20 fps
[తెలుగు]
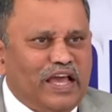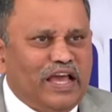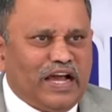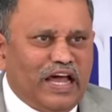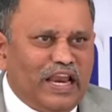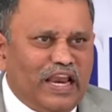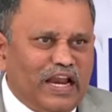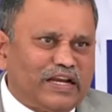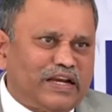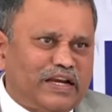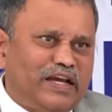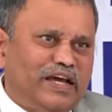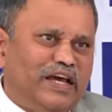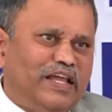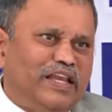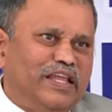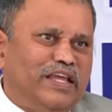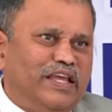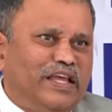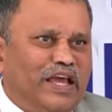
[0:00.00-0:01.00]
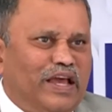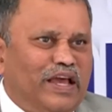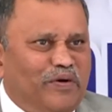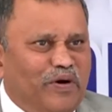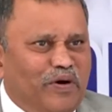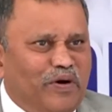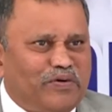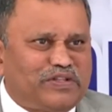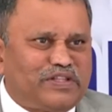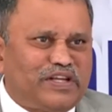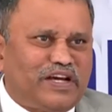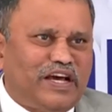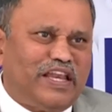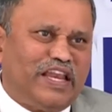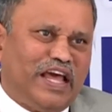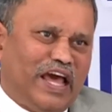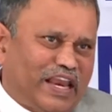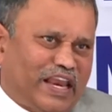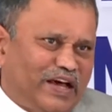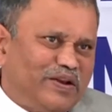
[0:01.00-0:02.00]
ఏ కలెక్టర్ కానీ ఏ వ్యవస్థ
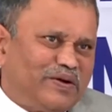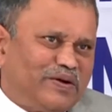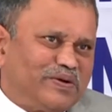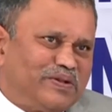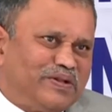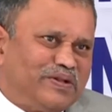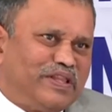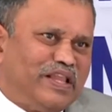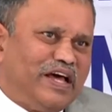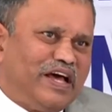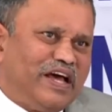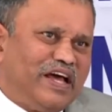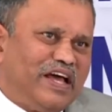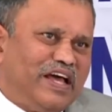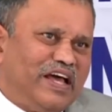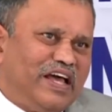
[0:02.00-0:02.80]
కానీ అనగలుగుతుందా